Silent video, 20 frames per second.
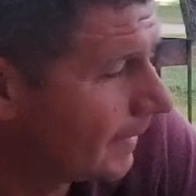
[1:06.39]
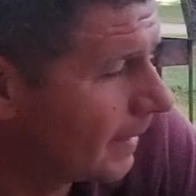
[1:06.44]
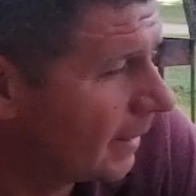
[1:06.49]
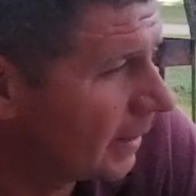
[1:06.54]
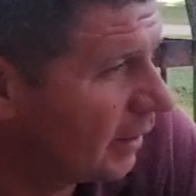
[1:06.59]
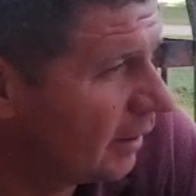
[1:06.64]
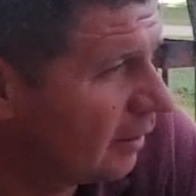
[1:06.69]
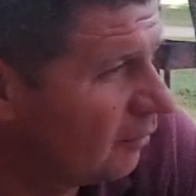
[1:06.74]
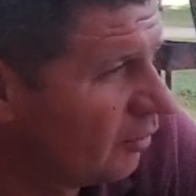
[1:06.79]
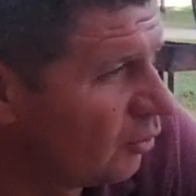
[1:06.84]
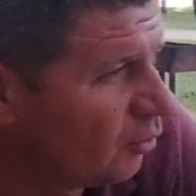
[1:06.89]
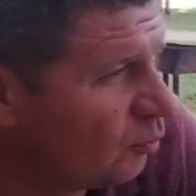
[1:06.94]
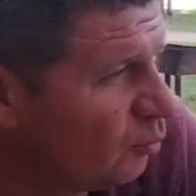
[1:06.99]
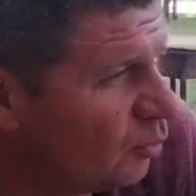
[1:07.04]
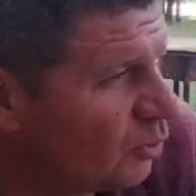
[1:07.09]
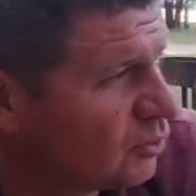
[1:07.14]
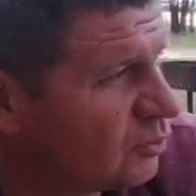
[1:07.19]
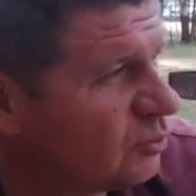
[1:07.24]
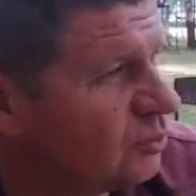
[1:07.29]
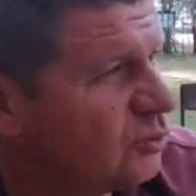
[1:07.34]
Как я говорю,
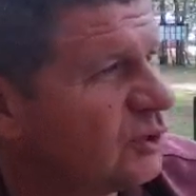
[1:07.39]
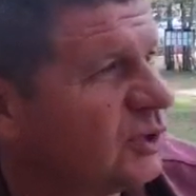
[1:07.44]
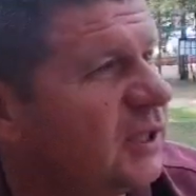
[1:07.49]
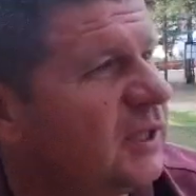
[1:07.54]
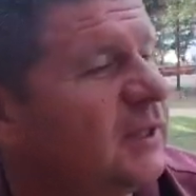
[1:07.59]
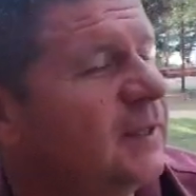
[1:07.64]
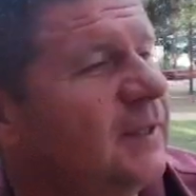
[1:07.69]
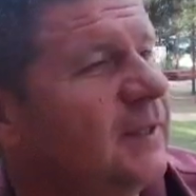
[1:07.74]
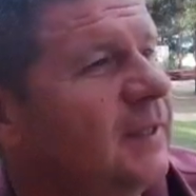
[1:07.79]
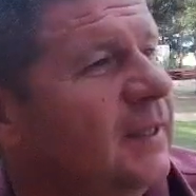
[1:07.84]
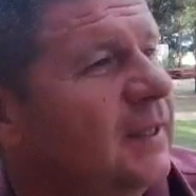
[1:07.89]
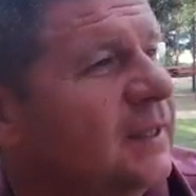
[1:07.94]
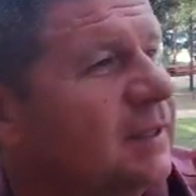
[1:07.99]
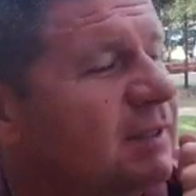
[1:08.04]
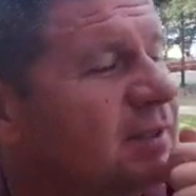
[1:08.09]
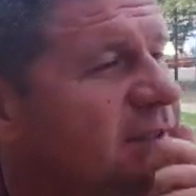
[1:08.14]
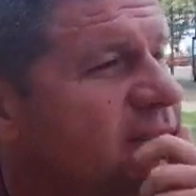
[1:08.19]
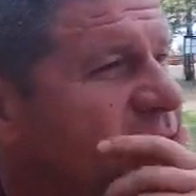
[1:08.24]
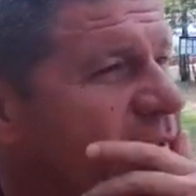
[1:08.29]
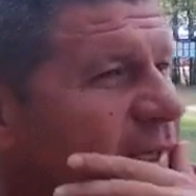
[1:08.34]
мозг уже
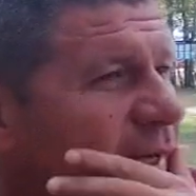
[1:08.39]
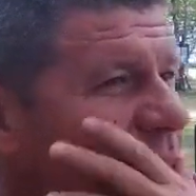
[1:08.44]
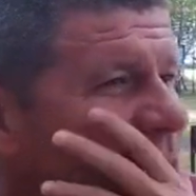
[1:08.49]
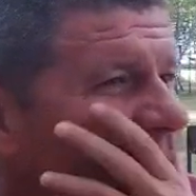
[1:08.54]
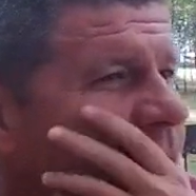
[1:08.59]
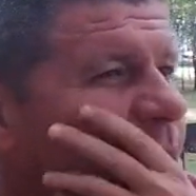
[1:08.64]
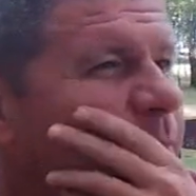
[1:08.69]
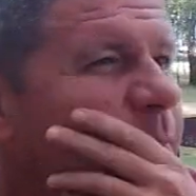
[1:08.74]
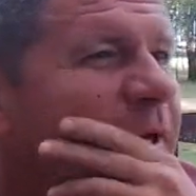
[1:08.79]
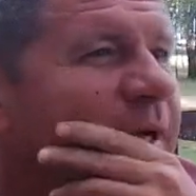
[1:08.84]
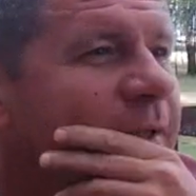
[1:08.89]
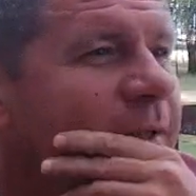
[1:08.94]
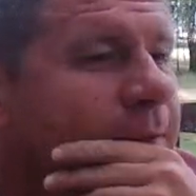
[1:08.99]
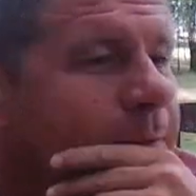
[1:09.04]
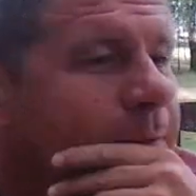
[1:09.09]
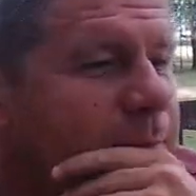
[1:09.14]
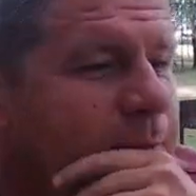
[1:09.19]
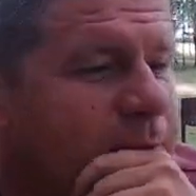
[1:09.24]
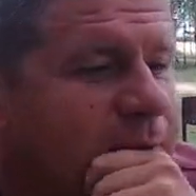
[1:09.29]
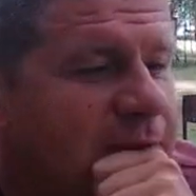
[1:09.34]
стирает,
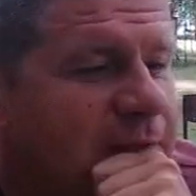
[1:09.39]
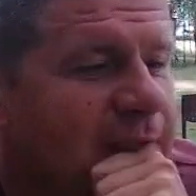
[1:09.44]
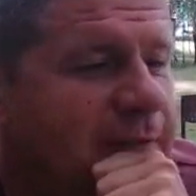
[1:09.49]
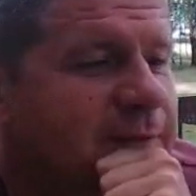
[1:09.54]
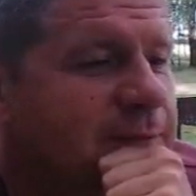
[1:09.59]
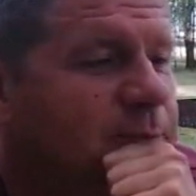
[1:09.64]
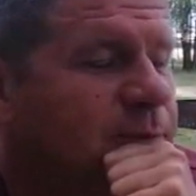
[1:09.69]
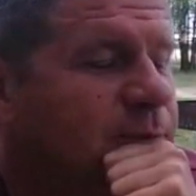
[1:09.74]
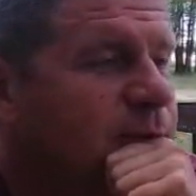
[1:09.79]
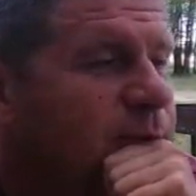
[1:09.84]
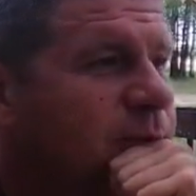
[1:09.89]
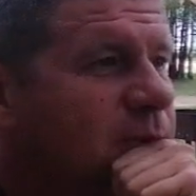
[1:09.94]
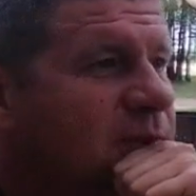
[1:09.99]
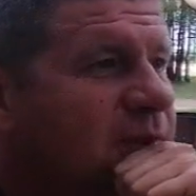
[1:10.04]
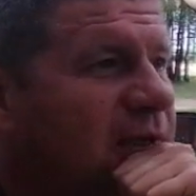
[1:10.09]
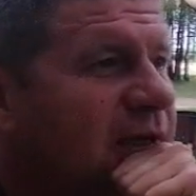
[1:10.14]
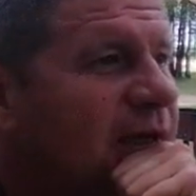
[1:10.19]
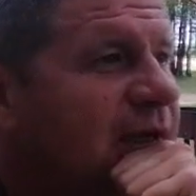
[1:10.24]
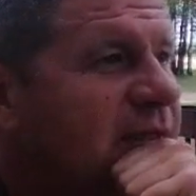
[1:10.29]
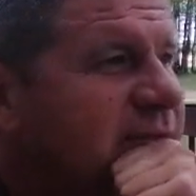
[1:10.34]
поэтому сейчас буду
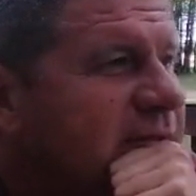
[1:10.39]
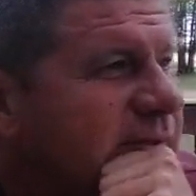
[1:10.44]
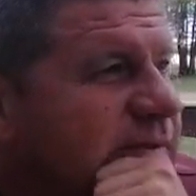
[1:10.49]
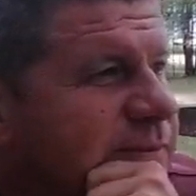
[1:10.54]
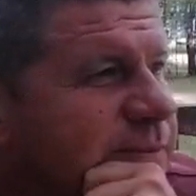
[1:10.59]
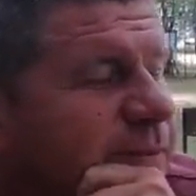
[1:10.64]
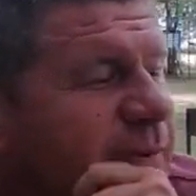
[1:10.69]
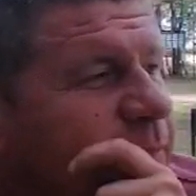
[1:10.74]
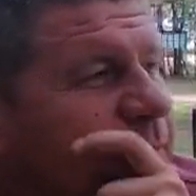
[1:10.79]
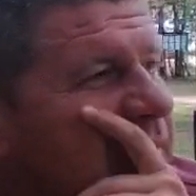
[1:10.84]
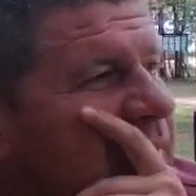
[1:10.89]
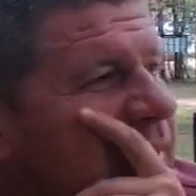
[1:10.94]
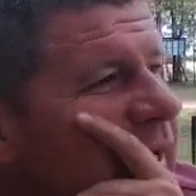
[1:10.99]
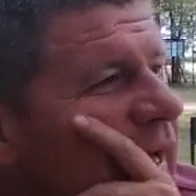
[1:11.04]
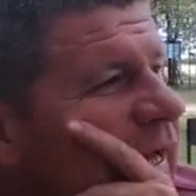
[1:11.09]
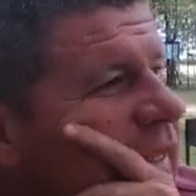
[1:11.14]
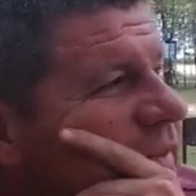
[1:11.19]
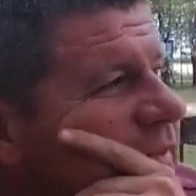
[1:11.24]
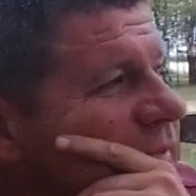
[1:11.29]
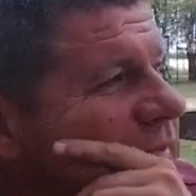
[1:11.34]
стараться
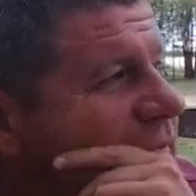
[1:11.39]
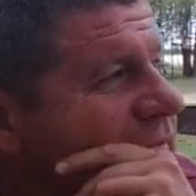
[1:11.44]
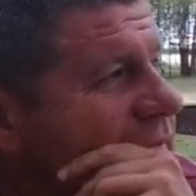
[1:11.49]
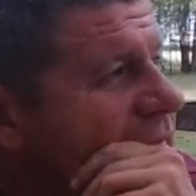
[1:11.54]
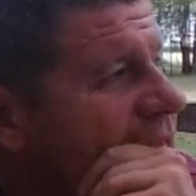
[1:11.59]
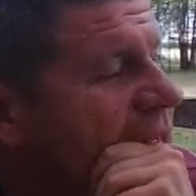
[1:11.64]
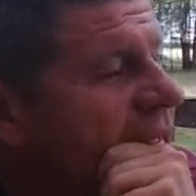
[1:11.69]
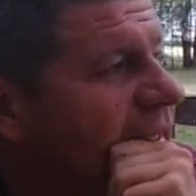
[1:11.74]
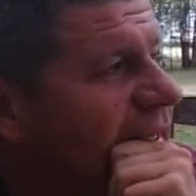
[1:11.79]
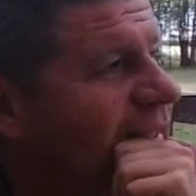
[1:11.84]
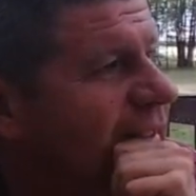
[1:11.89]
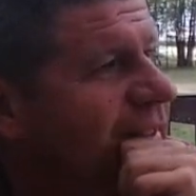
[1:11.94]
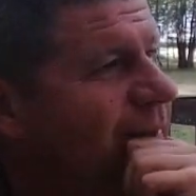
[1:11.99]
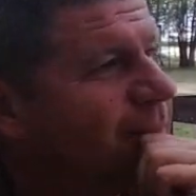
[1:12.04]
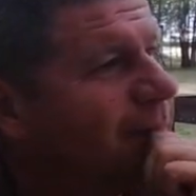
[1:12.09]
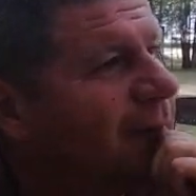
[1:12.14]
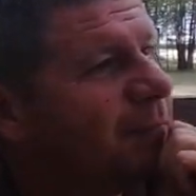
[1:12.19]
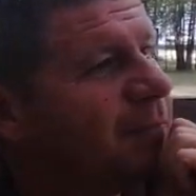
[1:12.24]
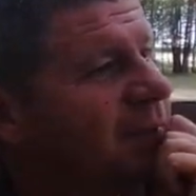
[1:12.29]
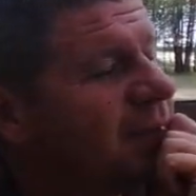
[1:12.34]
вспоминать. Яркие
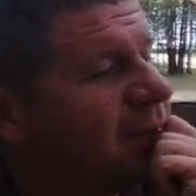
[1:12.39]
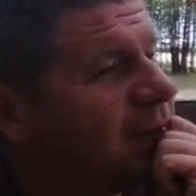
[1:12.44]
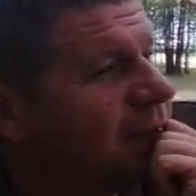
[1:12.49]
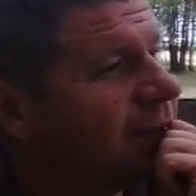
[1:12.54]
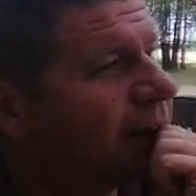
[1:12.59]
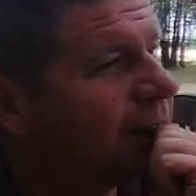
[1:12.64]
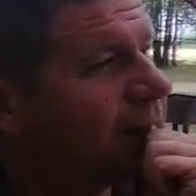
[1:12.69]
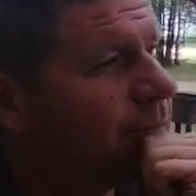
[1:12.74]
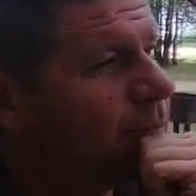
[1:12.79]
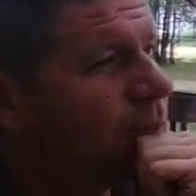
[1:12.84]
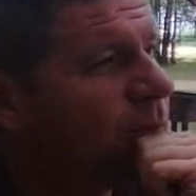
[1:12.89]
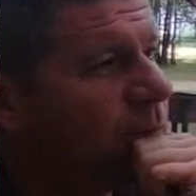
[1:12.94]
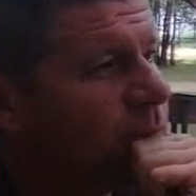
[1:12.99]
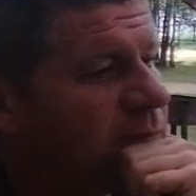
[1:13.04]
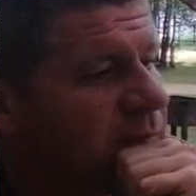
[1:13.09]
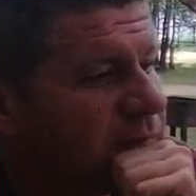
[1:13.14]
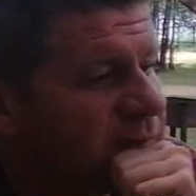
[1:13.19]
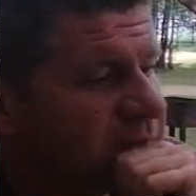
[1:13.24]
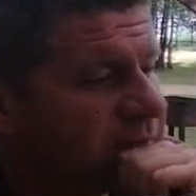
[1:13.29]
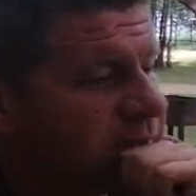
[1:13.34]
это моменты так
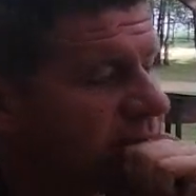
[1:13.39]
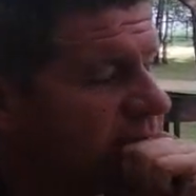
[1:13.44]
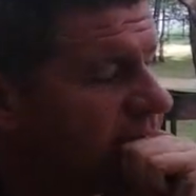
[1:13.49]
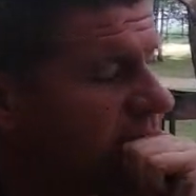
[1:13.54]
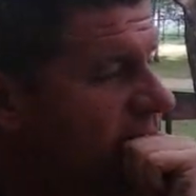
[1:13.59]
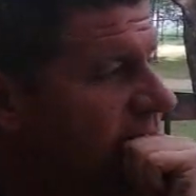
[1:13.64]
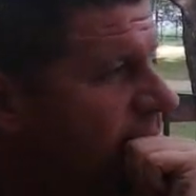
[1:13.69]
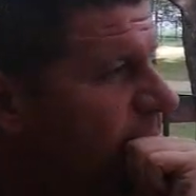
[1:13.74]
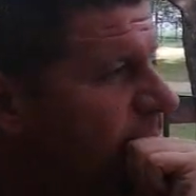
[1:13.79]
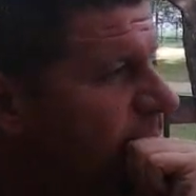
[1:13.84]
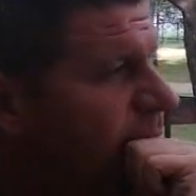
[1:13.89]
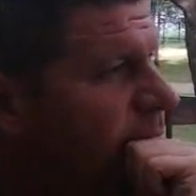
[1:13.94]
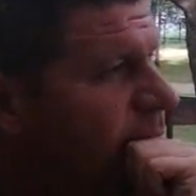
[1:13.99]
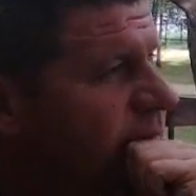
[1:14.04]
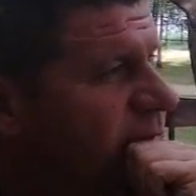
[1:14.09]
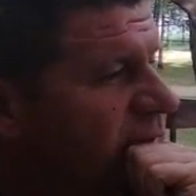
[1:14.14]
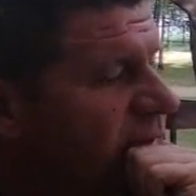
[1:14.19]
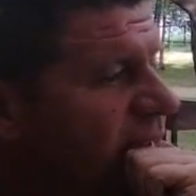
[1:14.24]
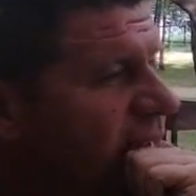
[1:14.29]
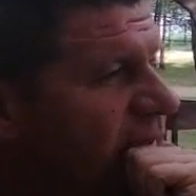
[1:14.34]
помнишь, и
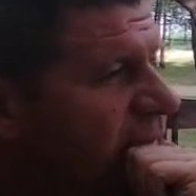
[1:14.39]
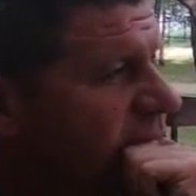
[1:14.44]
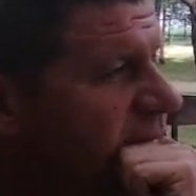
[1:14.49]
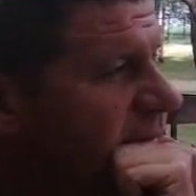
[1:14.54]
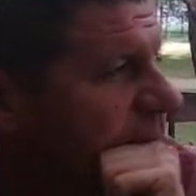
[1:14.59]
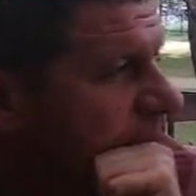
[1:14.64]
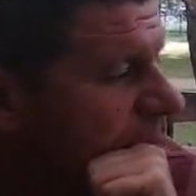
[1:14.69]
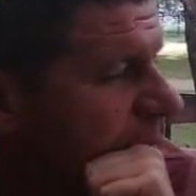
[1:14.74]
буду стараться